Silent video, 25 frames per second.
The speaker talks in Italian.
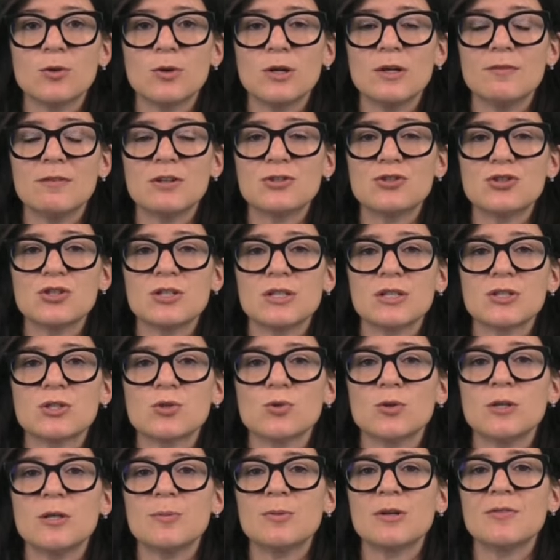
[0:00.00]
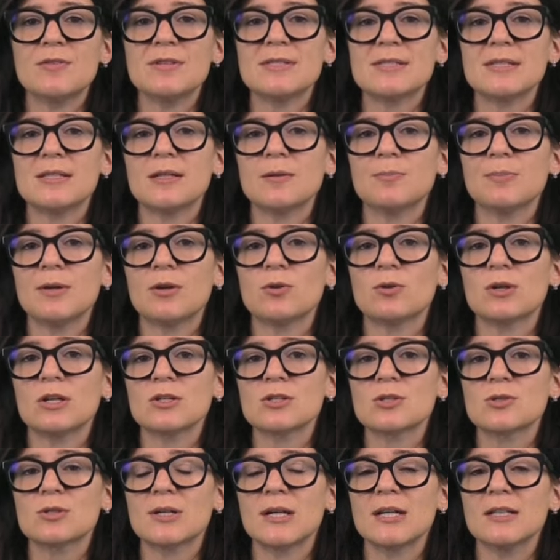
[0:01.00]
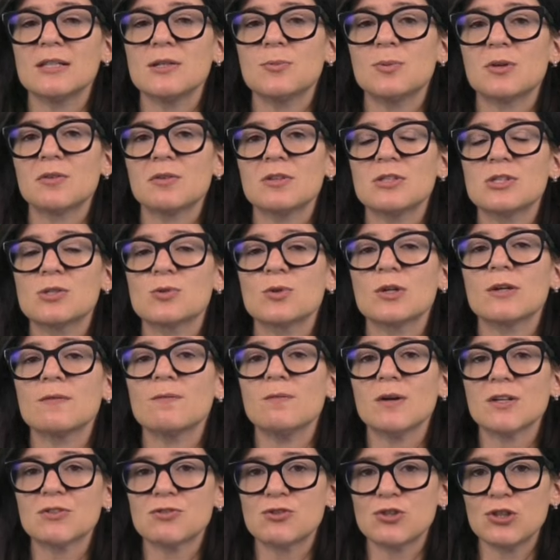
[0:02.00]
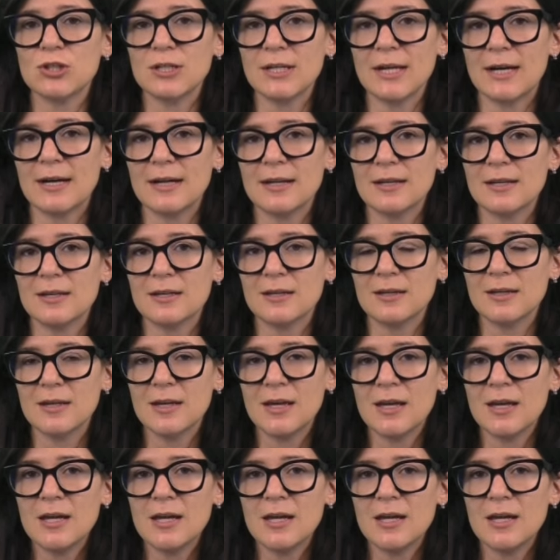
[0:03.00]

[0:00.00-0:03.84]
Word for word: con le vaccinazioni previste dal Piano Nazionale di Prevenzione Vaccinale.